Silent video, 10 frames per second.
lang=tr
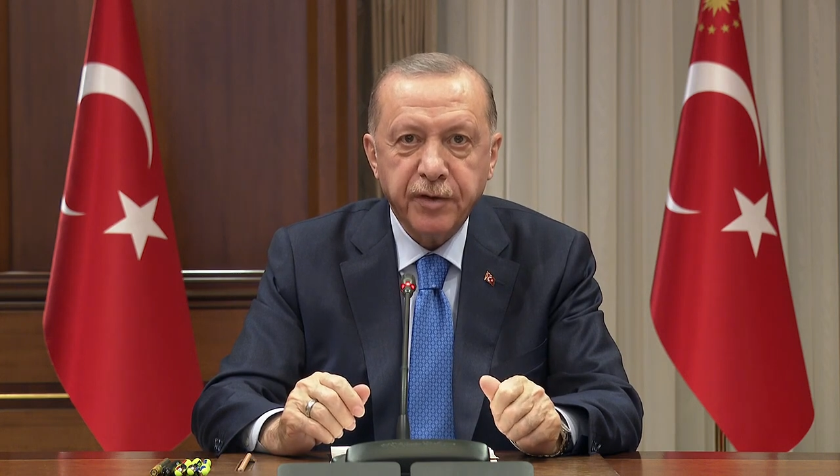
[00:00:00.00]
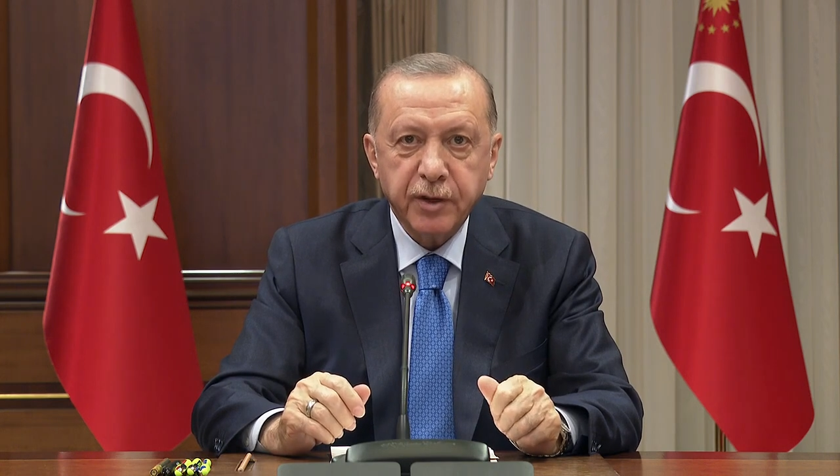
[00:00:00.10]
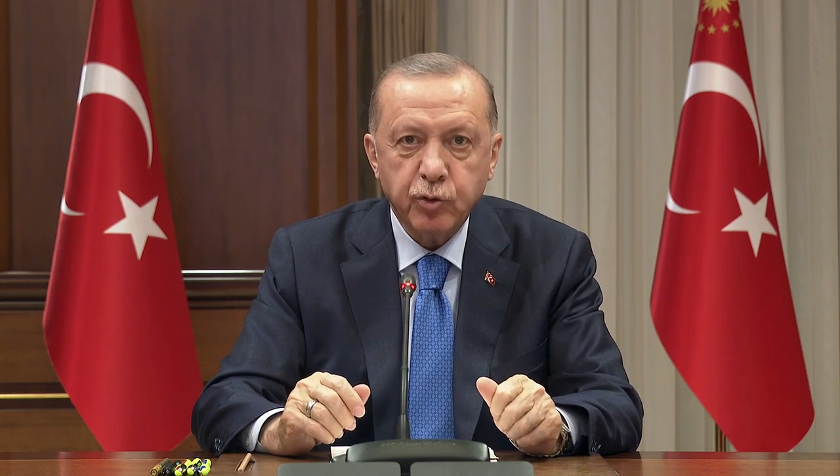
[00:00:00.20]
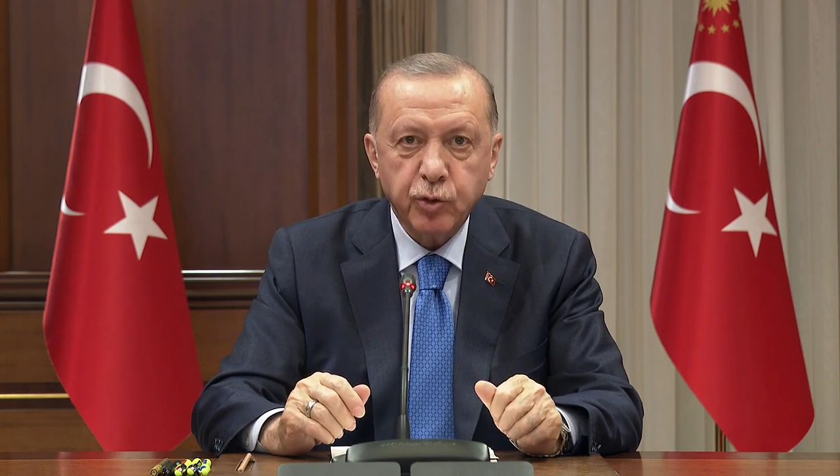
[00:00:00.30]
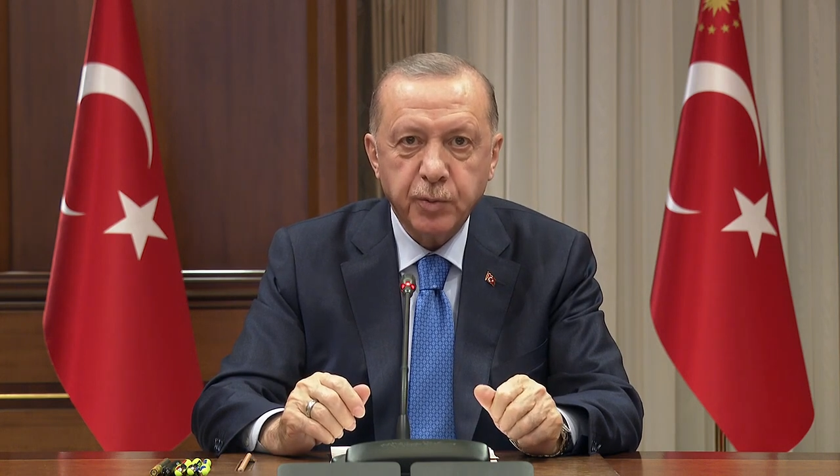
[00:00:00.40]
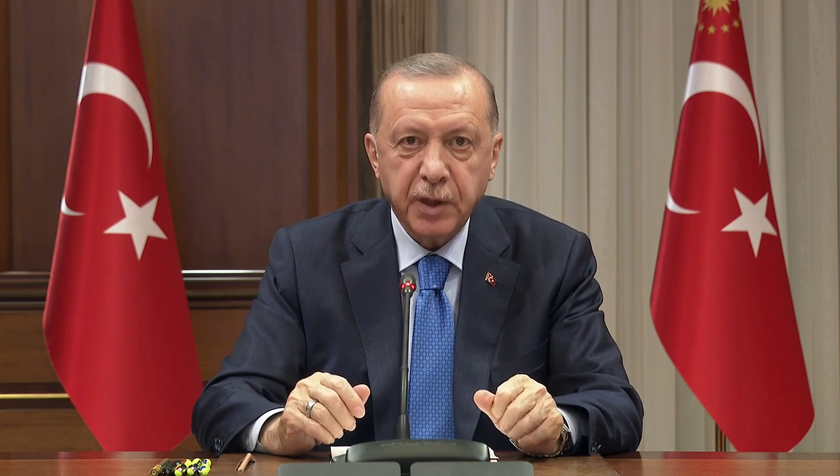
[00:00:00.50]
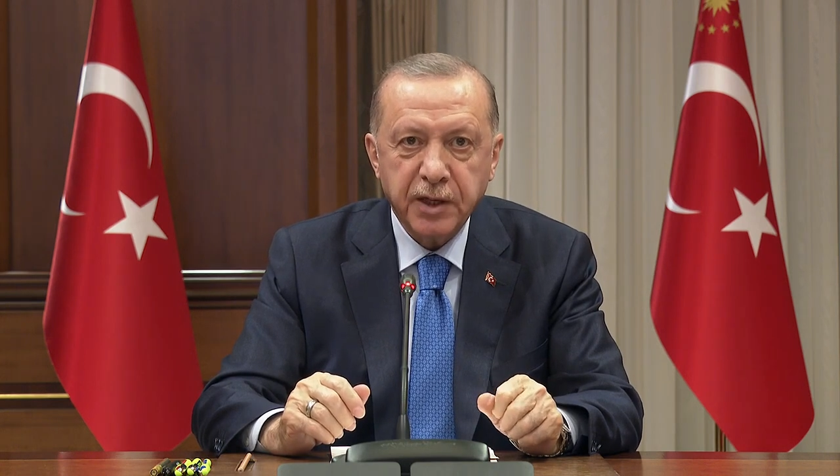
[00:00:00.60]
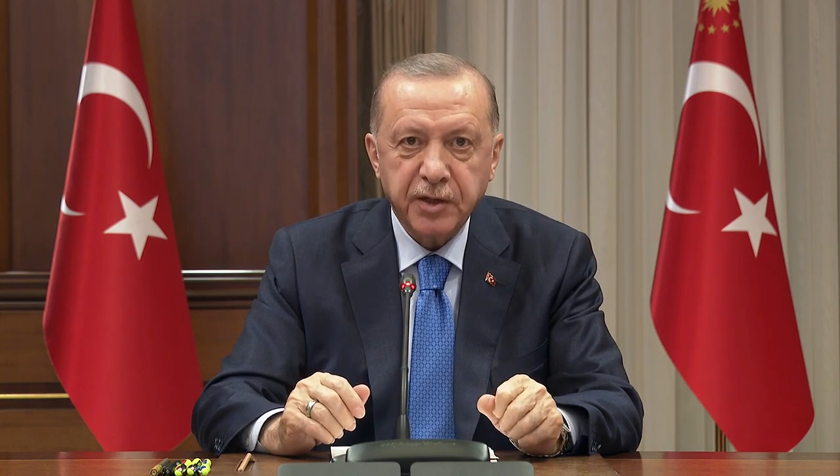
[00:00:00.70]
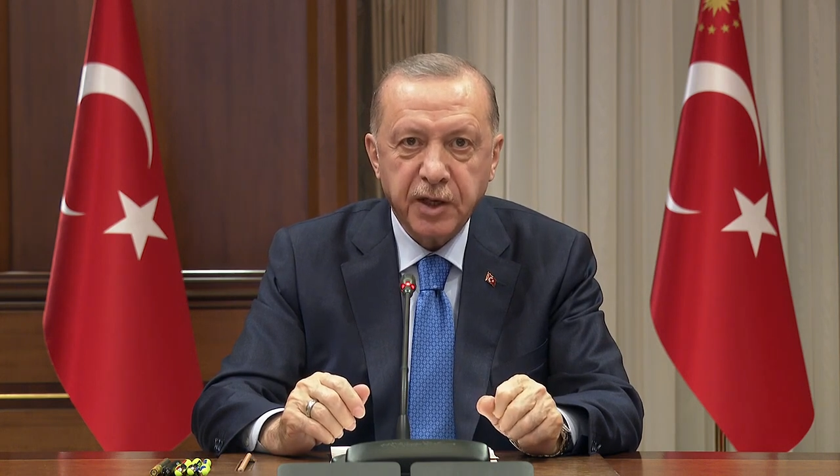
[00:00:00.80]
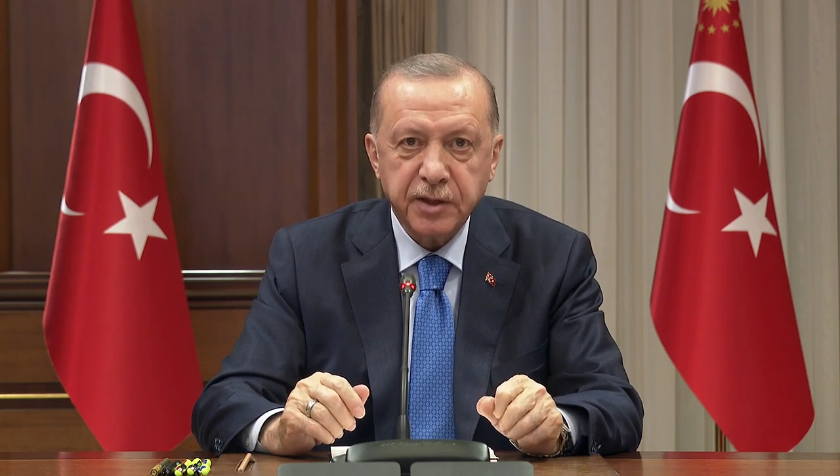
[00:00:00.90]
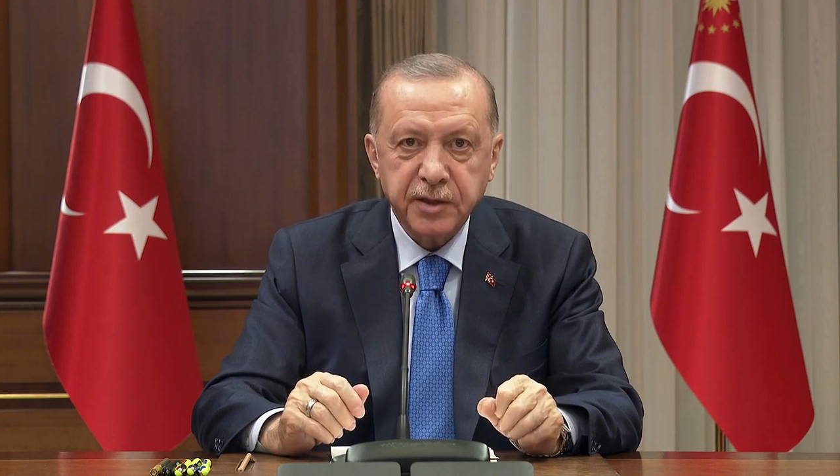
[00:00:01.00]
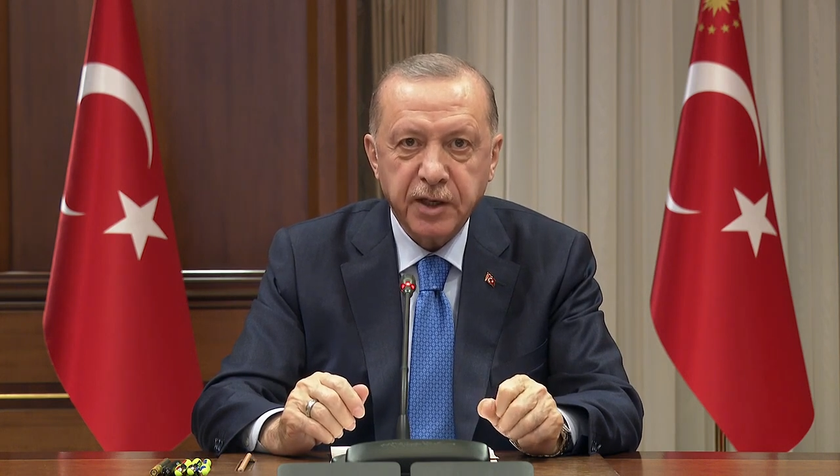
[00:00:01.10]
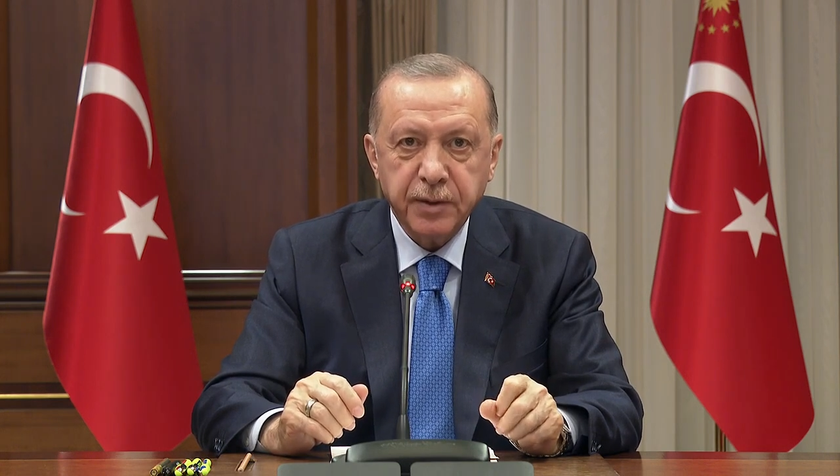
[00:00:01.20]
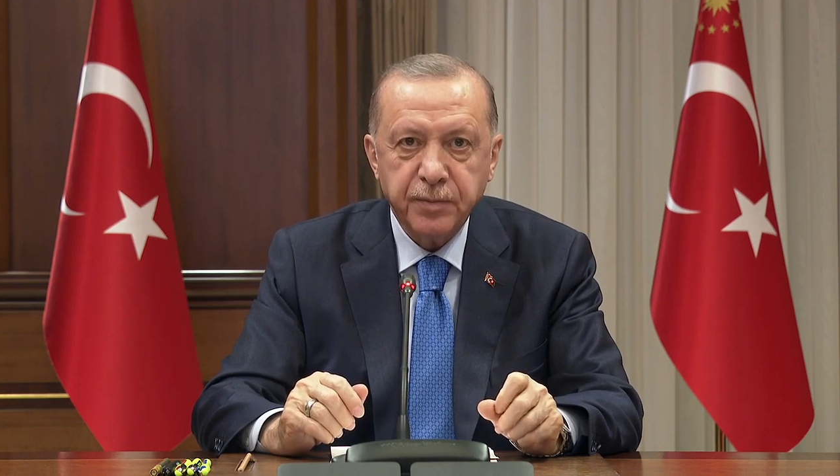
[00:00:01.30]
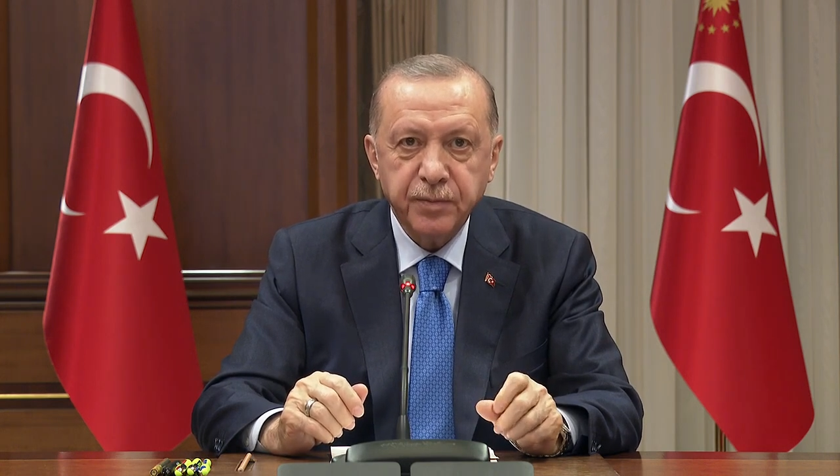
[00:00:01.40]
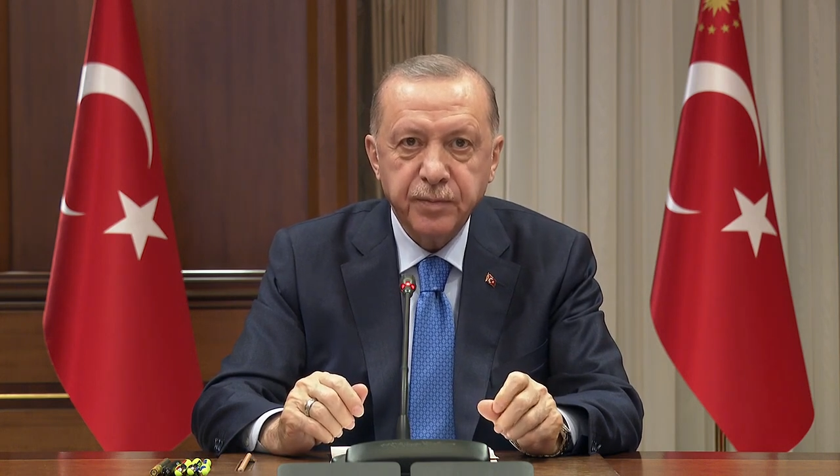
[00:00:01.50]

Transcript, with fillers: ve Türk milleti adına